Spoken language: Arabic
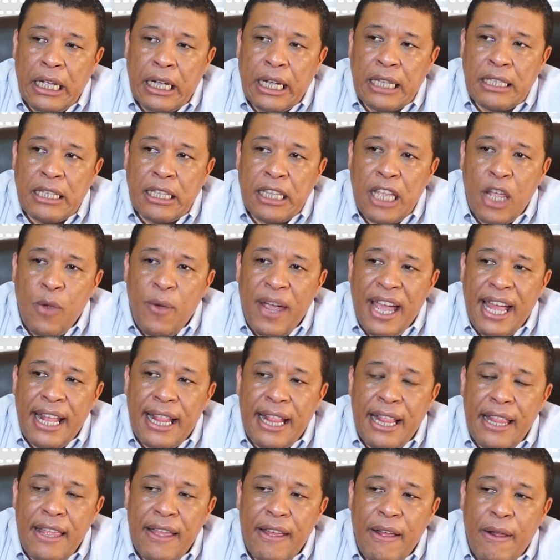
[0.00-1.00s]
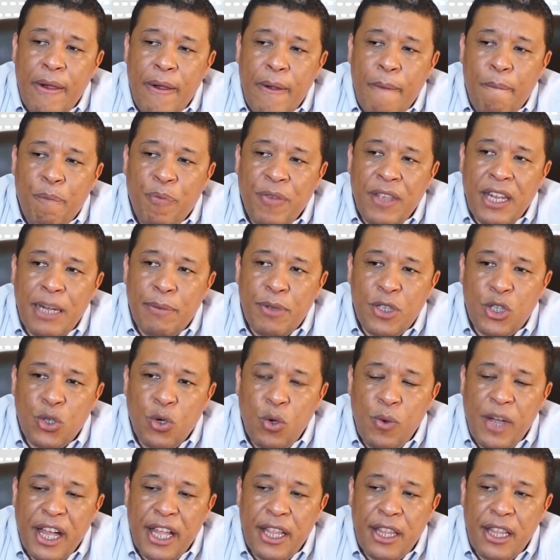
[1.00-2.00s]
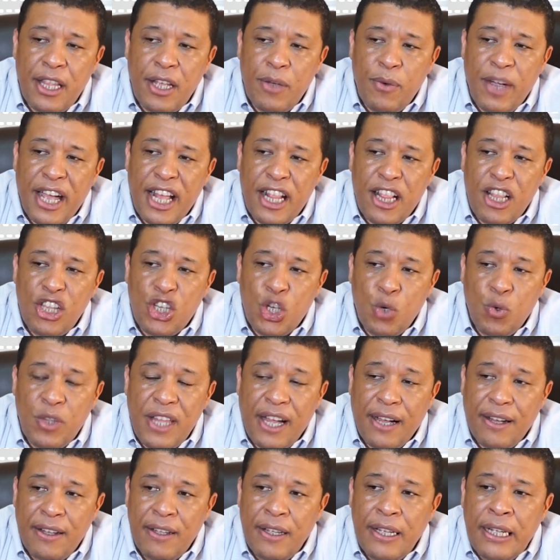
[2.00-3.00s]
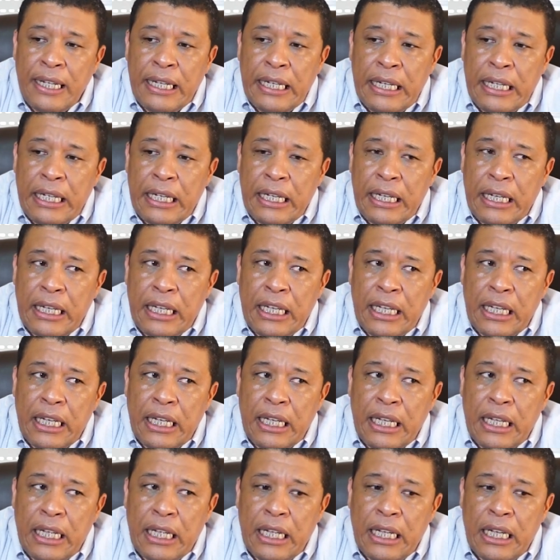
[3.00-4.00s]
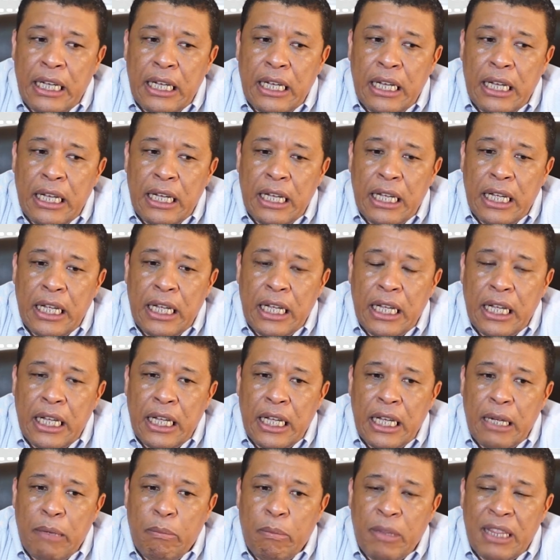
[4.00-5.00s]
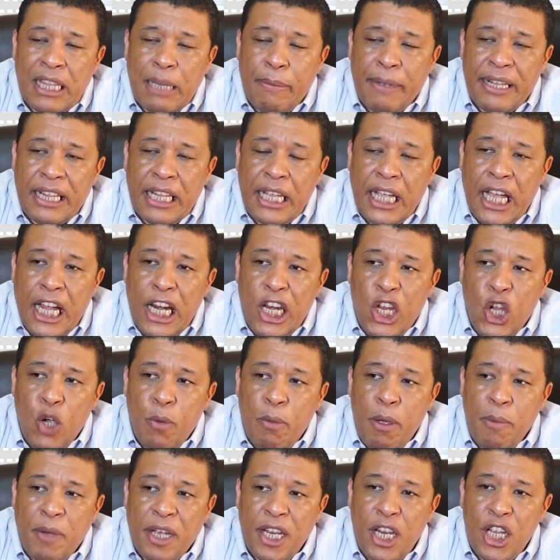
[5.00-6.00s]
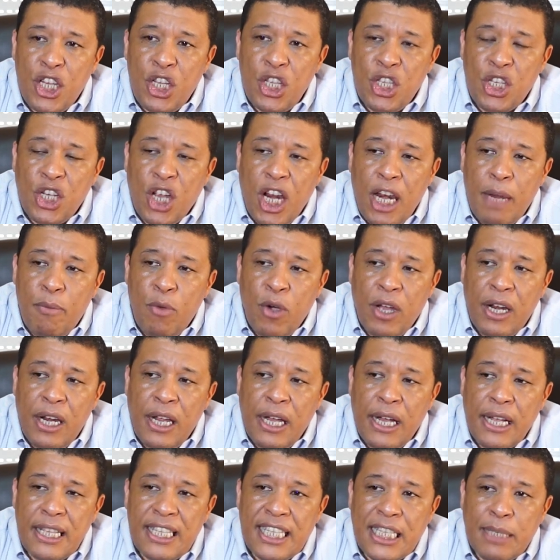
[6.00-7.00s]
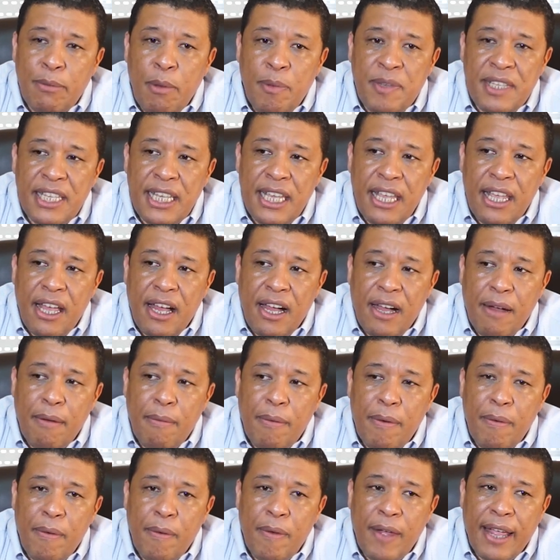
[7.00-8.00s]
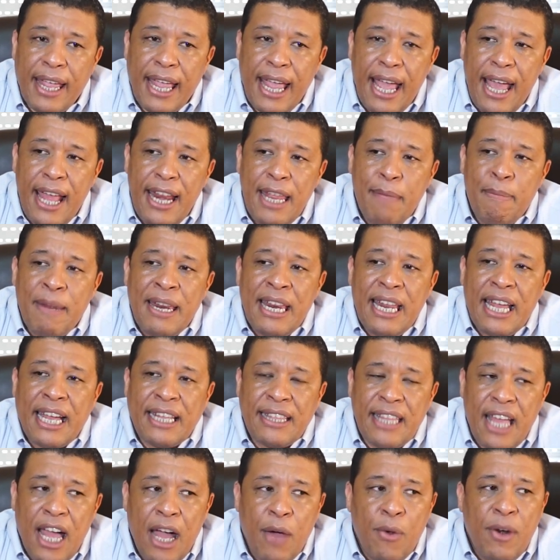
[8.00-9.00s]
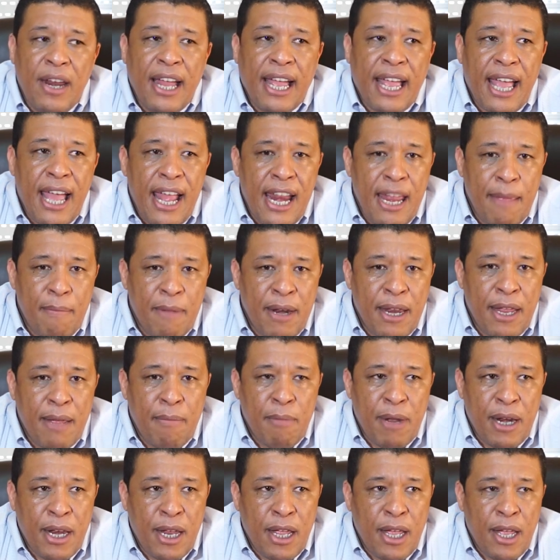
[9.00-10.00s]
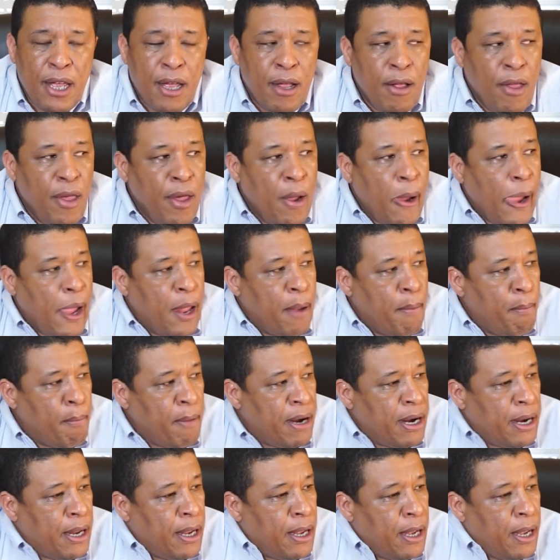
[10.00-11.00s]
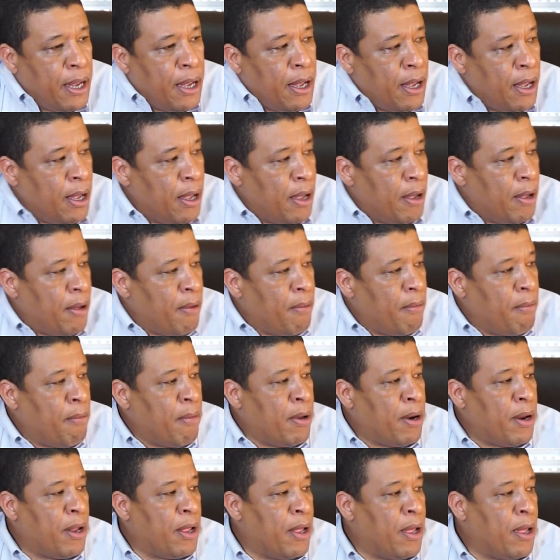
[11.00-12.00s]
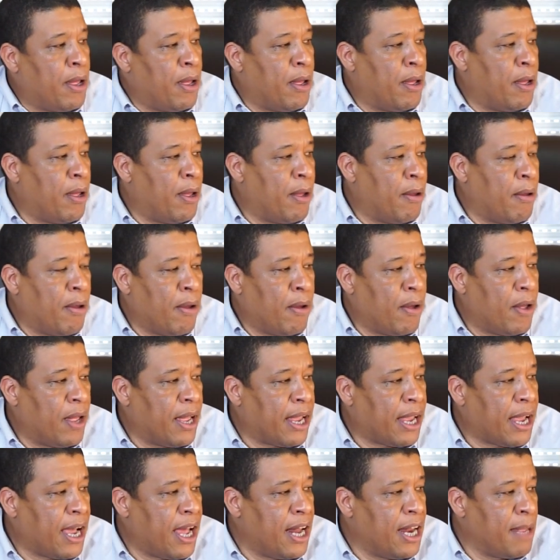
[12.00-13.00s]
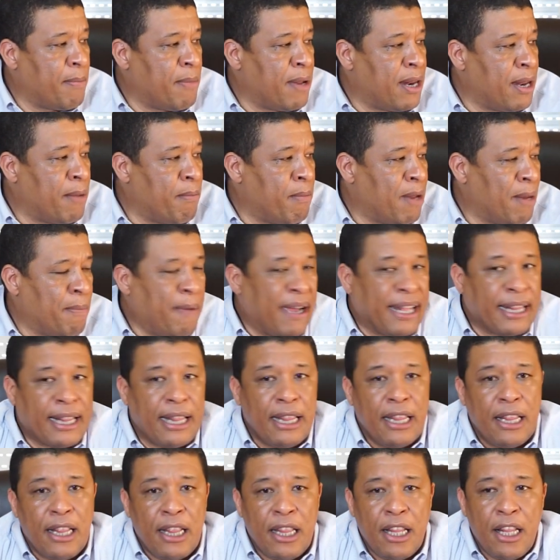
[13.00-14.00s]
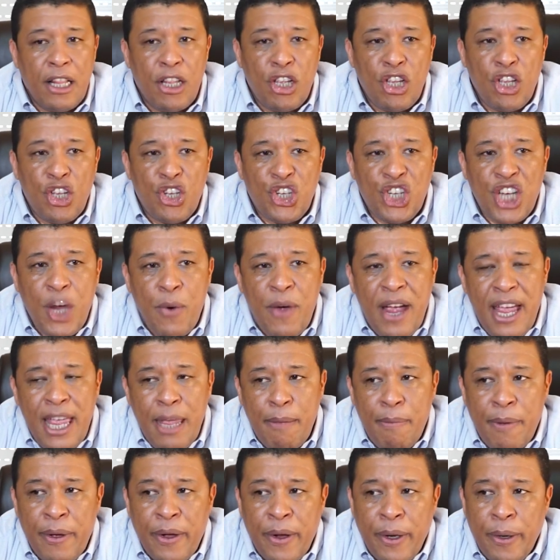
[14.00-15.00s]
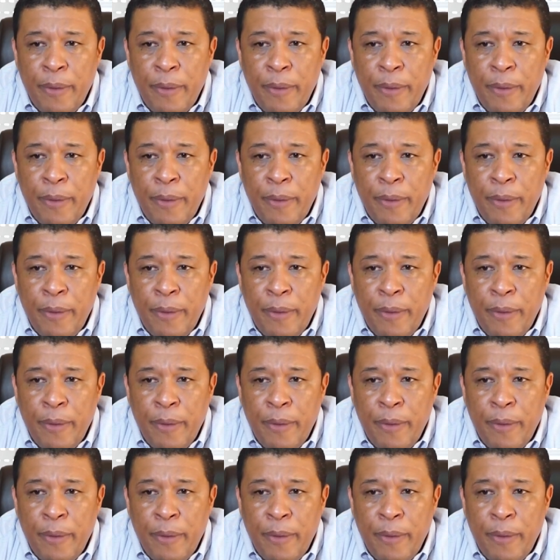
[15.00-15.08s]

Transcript: كتعطيه واحد ال... الا بغيت تقول واحد ال... واحد الجوده آه، من طبيعه الحال اليوم ما يمكنناش نتكلموا على تصميم تهيئه خالي من اخطاء ولا خالي من من من من خالي من من بعض الشوائب